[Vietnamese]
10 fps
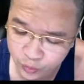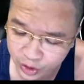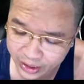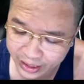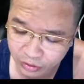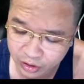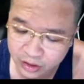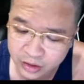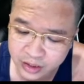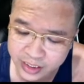cho nhà đầu
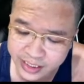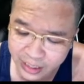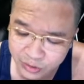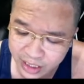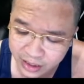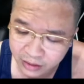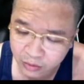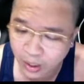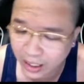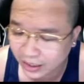tư giao dịch
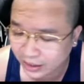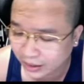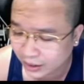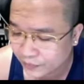hoặc là gì